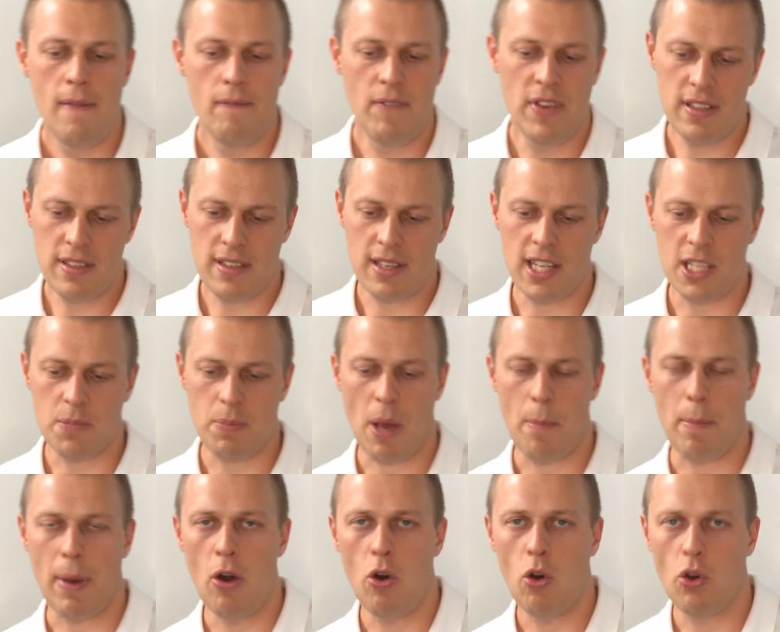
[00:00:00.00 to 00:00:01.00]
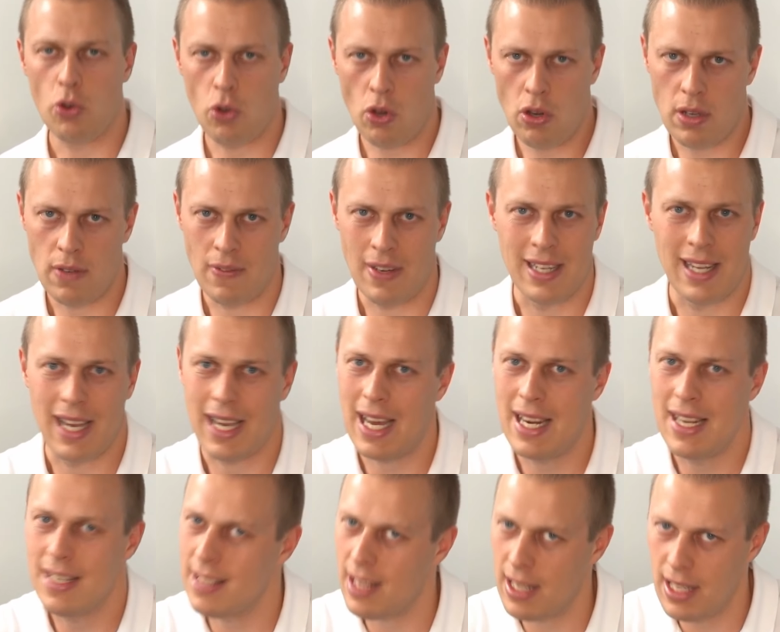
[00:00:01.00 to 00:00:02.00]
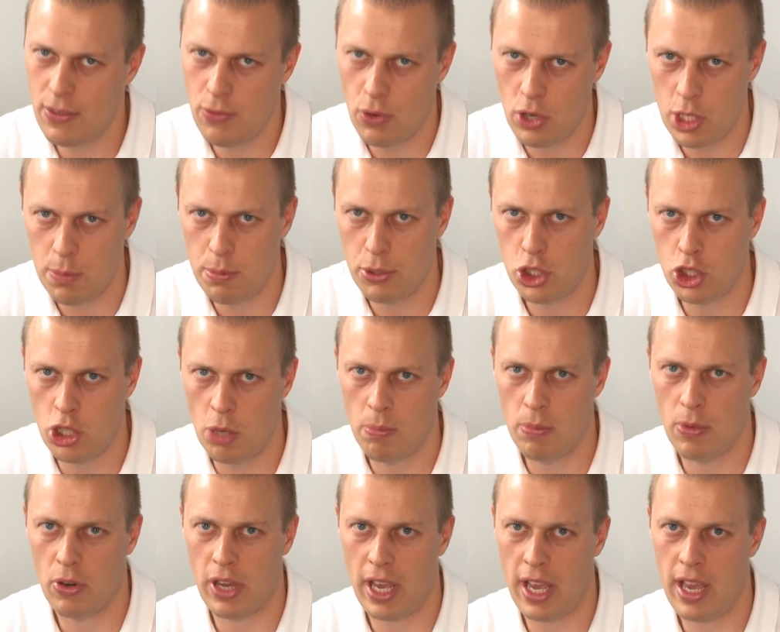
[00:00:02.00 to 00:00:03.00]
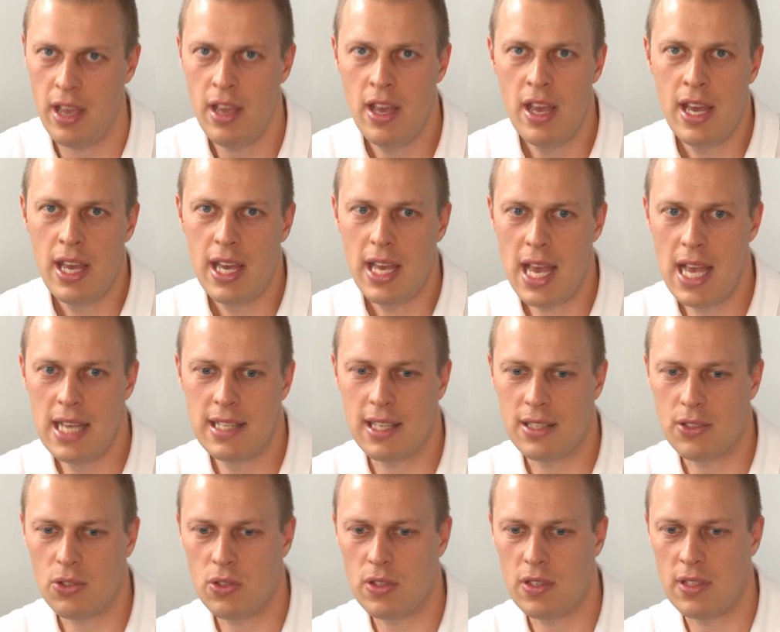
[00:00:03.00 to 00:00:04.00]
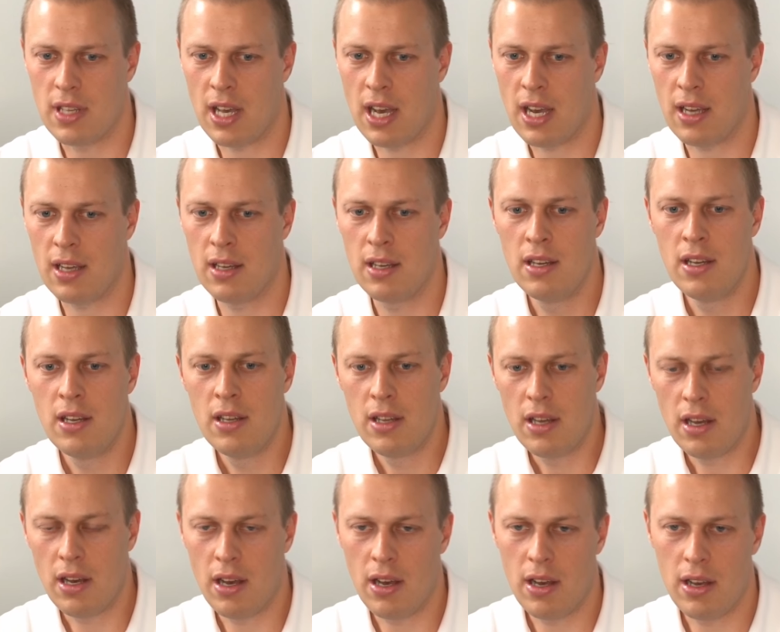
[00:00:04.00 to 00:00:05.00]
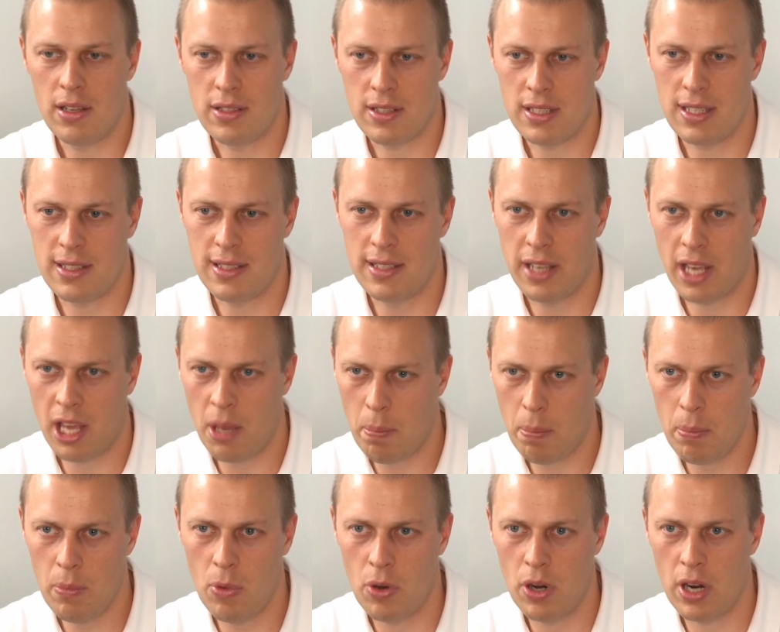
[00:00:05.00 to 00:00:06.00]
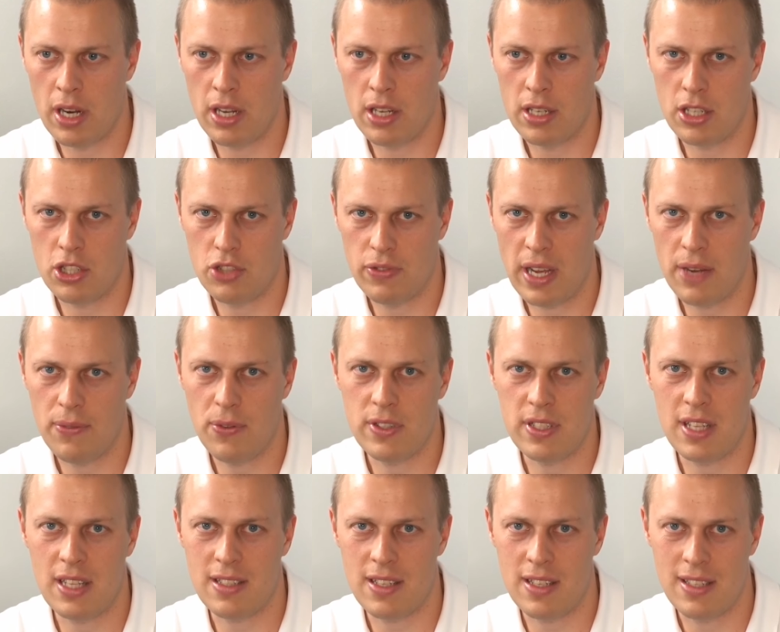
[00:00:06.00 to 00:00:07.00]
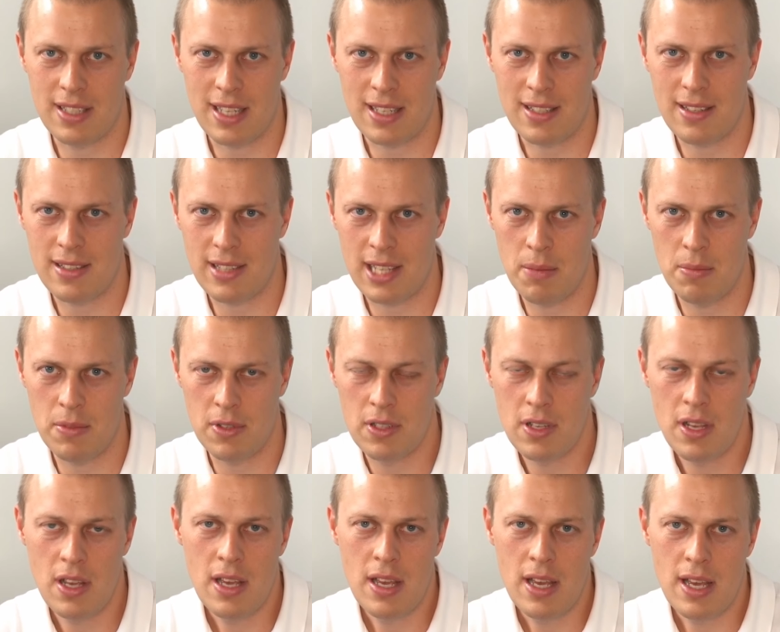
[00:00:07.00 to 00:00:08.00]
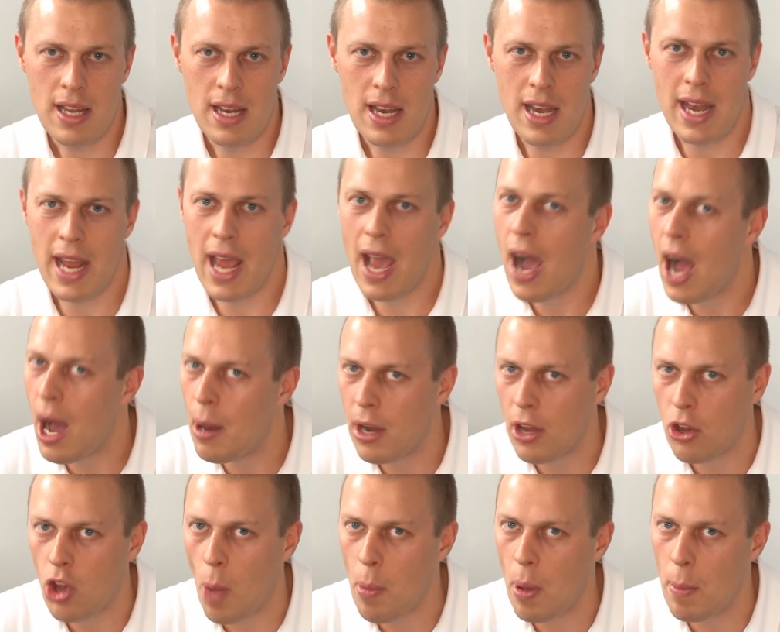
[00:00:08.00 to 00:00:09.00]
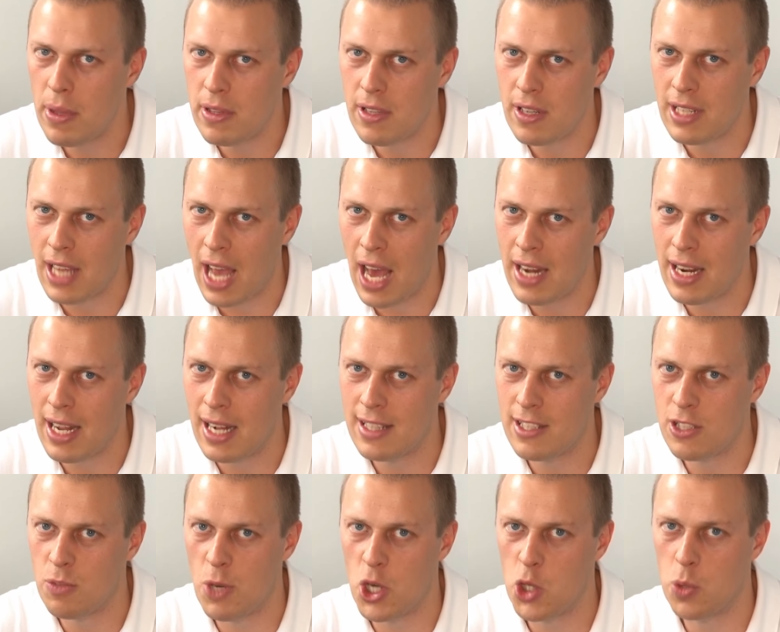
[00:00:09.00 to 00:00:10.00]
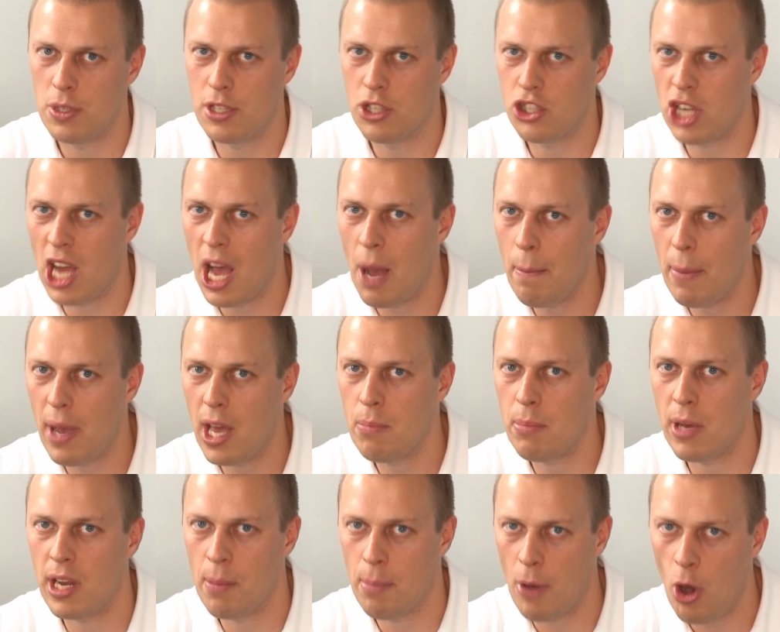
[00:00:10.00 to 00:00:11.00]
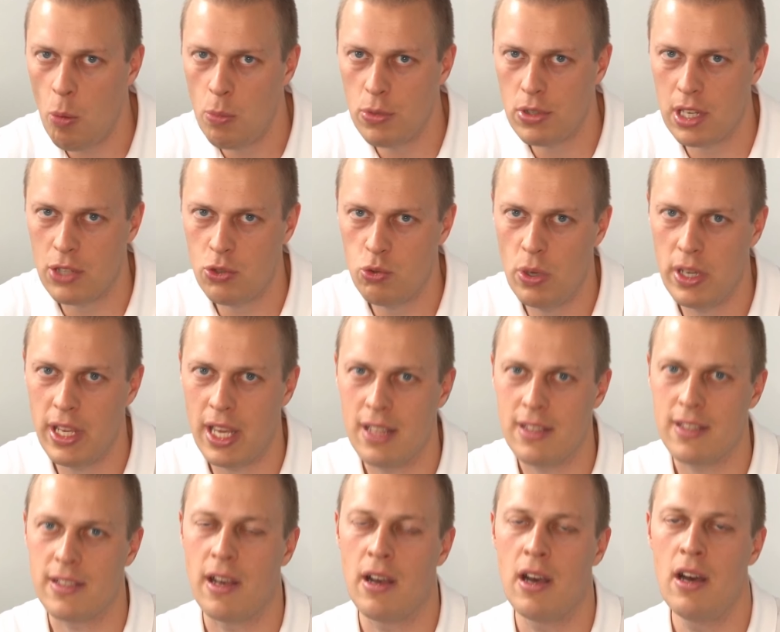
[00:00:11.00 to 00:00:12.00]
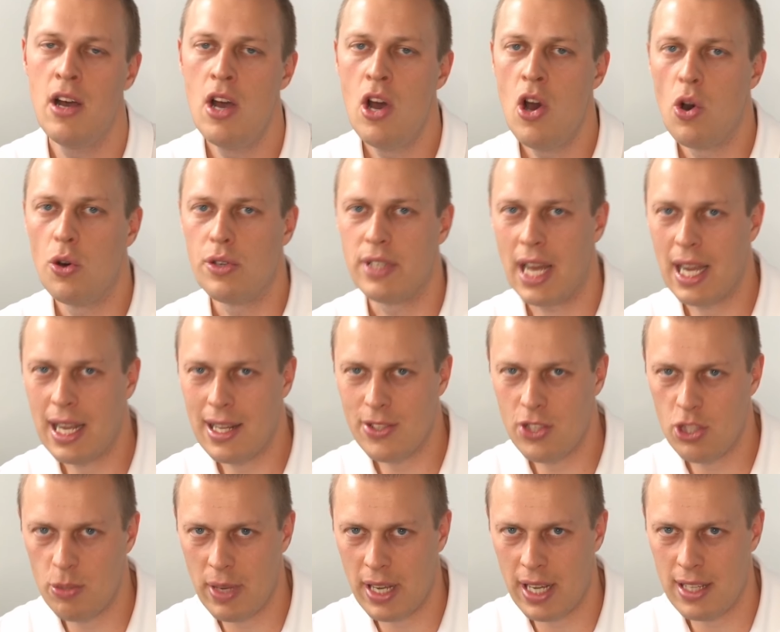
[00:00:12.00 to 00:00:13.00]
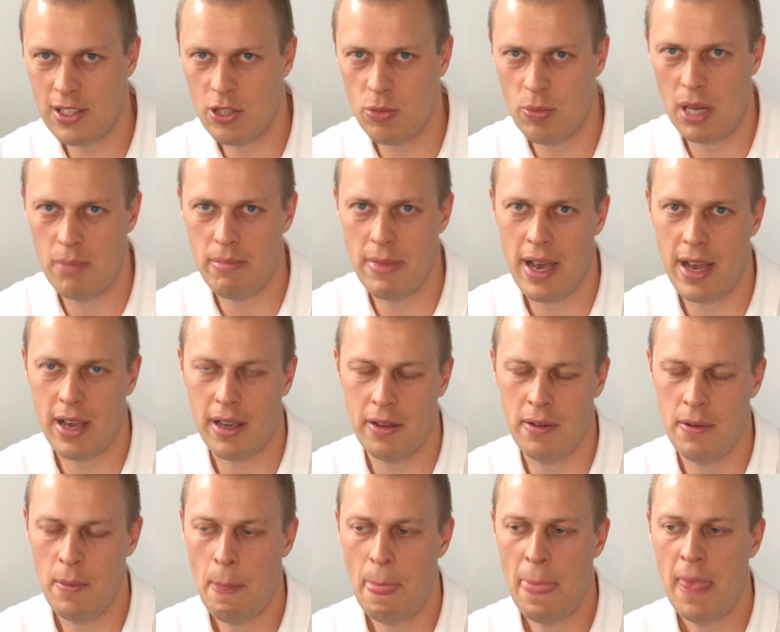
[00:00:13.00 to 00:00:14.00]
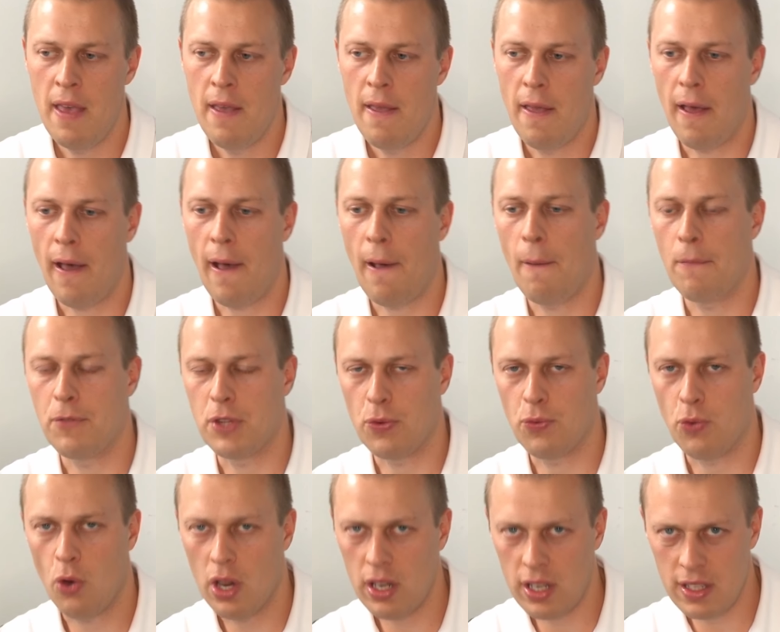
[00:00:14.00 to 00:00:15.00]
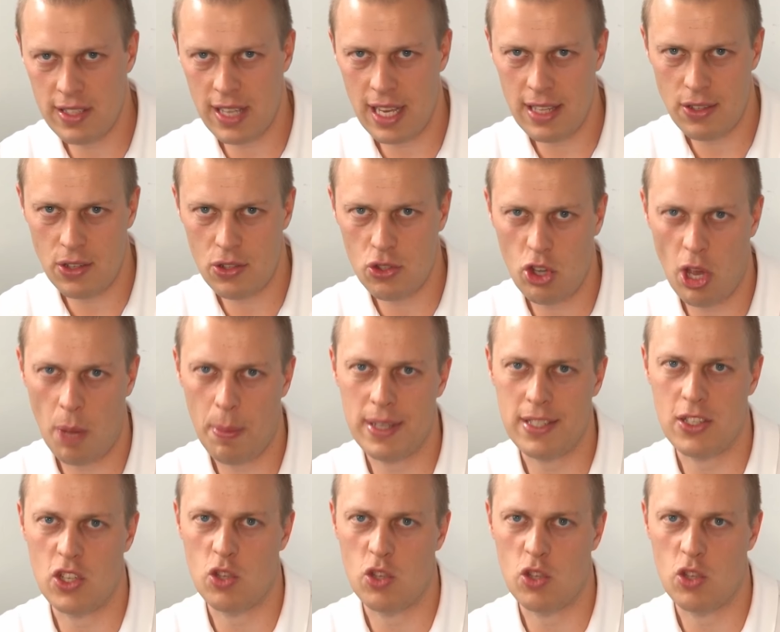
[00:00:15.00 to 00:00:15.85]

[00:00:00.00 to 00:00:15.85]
wie ist es denn jetzt bei Bauch und Rücken? Weil da kann ich es dann nicht wirklich bestimmen, okay? Ist jetzt sozusagen, äh, sind jetzt die Rippen oder der, der Schwerfortsatz, ist das jetzt eben näher an der Körpermitte dran als zum Beispiel das Schambein bei der Bauchmuskulatur jetzt, ja? Und da kannst du mir ganz normal merken, ja, auf der vorderen Seite des Körpers,